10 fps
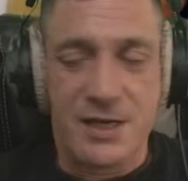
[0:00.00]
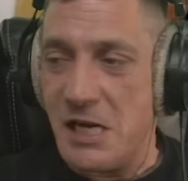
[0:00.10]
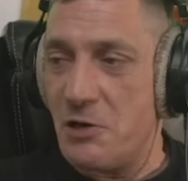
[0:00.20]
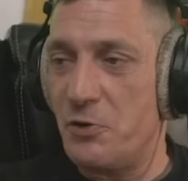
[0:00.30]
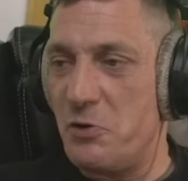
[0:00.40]

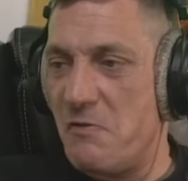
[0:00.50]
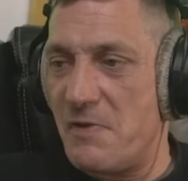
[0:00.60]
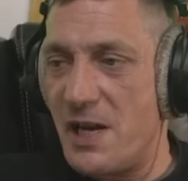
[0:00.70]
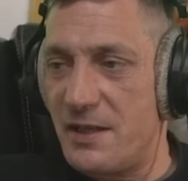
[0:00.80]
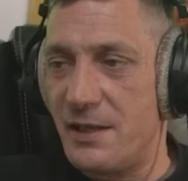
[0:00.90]
Und
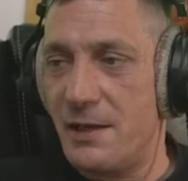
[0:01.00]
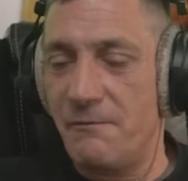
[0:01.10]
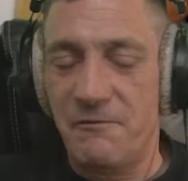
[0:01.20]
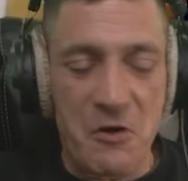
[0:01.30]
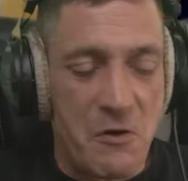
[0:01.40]
irgendwann hast du dann
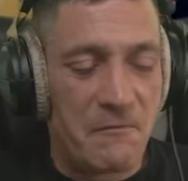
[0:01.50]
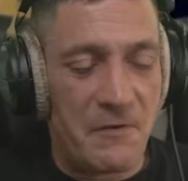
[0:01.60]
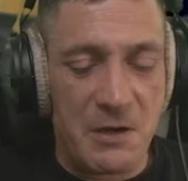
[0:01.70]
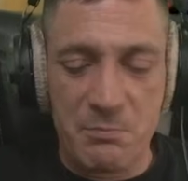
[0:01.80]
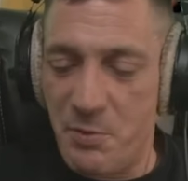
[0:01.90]
voll
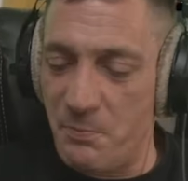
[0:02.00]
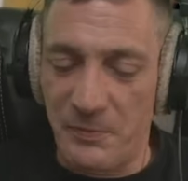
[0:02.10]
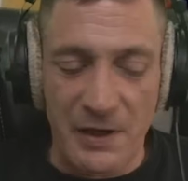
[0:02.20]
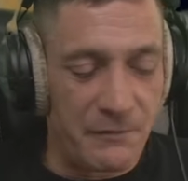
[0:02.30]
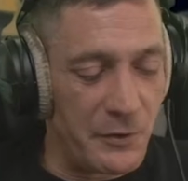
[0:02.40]
viele Pumpen
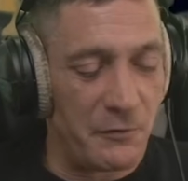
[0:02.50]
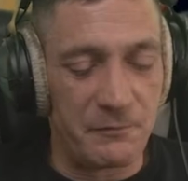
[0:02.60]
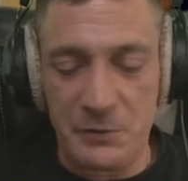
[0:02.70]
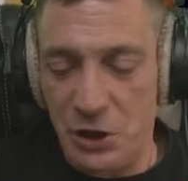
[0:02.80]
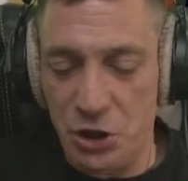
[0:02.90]
davon auf
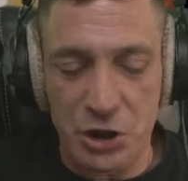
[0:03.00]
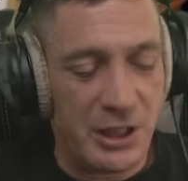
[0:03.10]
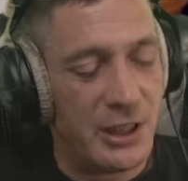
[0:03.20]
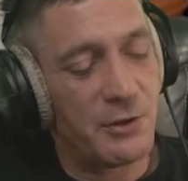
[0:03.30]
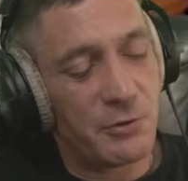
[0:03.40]
dem Tisch
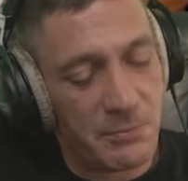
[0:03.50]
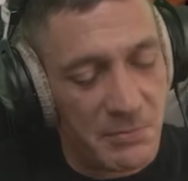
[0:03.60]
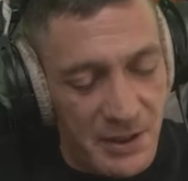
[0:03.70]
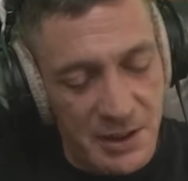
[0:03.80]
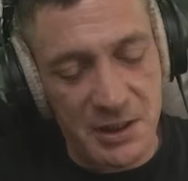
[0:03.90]
liegen und dann
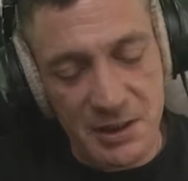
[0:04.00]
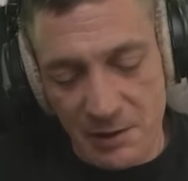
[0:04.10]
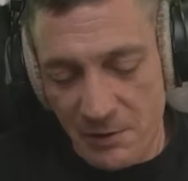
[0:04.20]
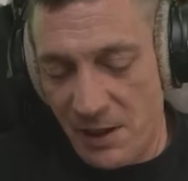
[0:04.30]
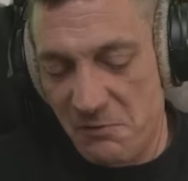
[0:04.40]
machst du die
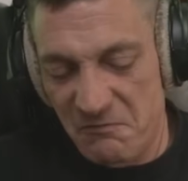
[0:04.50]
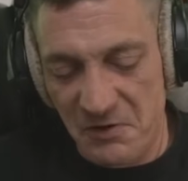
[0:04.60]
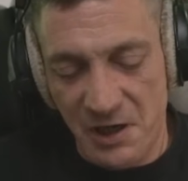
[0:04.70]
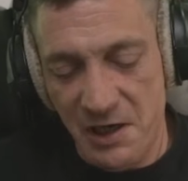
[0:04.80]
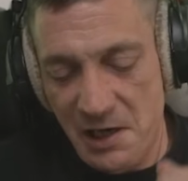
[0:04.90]
auf
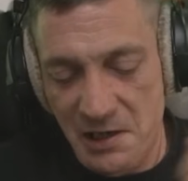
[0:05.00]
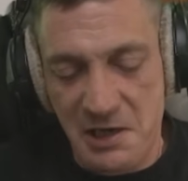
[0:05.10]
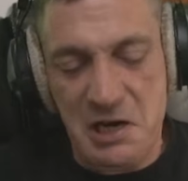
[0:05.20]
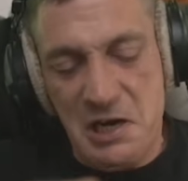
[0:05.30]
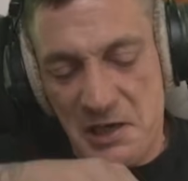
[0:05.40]
eine Kelle
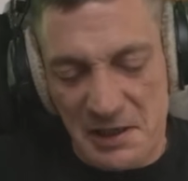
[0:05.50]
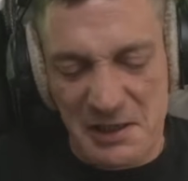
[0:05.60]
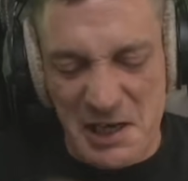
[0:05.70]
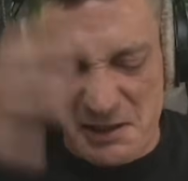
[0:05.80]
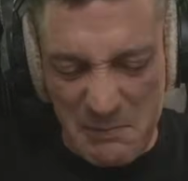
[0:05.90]
das
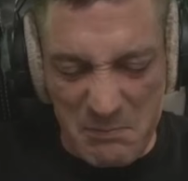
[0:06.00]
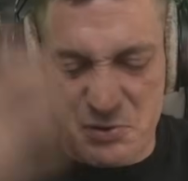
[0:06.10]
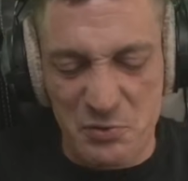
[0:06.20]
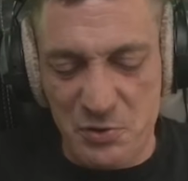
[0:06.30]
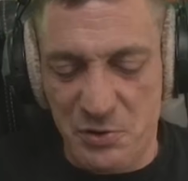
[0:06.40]
ganze
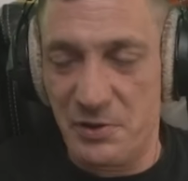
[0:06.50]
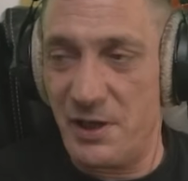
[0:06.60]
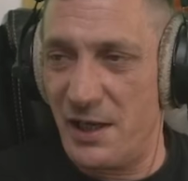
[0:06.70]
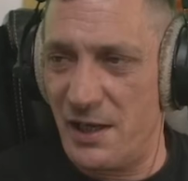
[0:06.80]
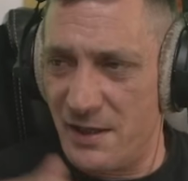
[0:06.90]
Blut und
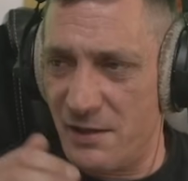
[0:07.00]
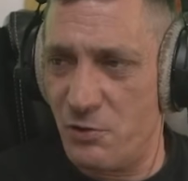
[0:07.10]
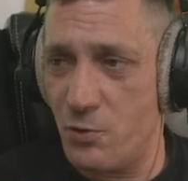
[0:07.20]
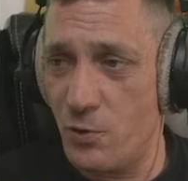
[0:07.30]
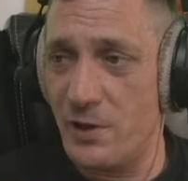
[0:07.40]
der ganze
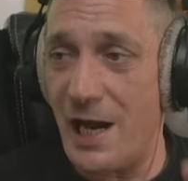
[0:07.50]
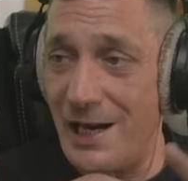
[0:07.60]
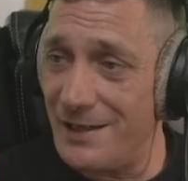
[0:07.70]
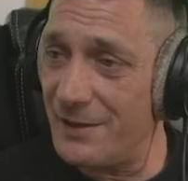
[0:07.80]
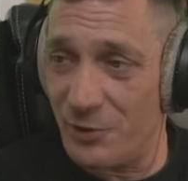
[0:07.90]
Koks,
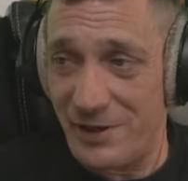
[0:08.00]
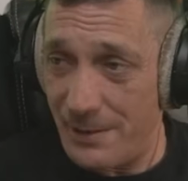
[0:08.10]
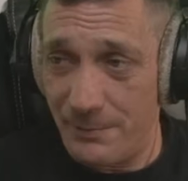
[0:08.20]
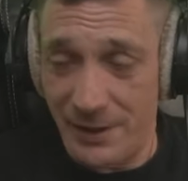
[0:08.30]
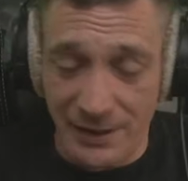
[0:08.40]
alles
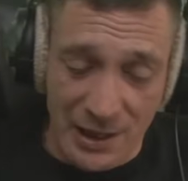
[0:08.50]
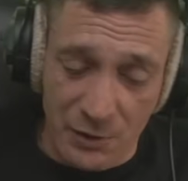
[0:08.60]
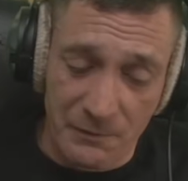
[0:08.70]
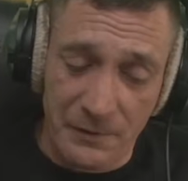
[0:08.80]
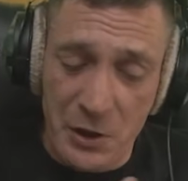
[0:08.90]
zusammen da
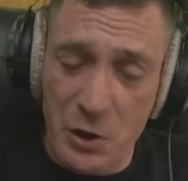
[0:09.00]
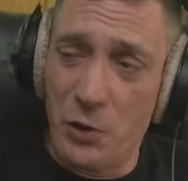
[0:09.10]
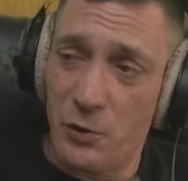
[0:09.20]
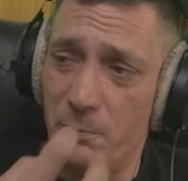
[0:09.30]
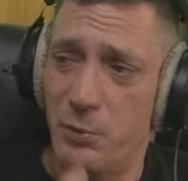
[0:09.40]
drauf.
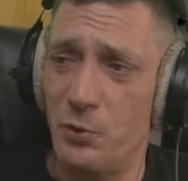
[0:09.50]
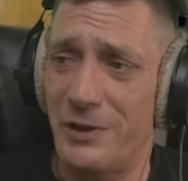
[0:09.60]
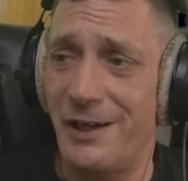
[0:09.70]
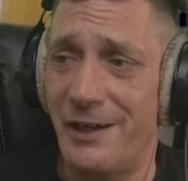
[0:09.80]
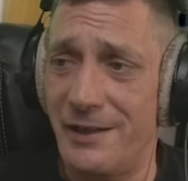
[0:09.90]
Und Blut
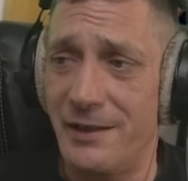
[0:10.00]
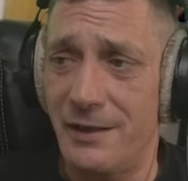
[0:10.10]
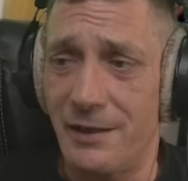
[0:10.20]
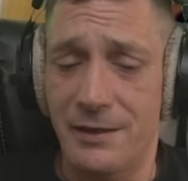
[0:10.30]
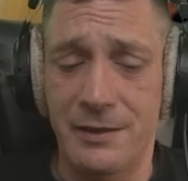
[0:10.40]
gerinnt
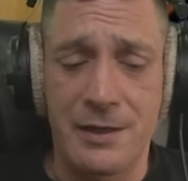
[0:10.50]
ja.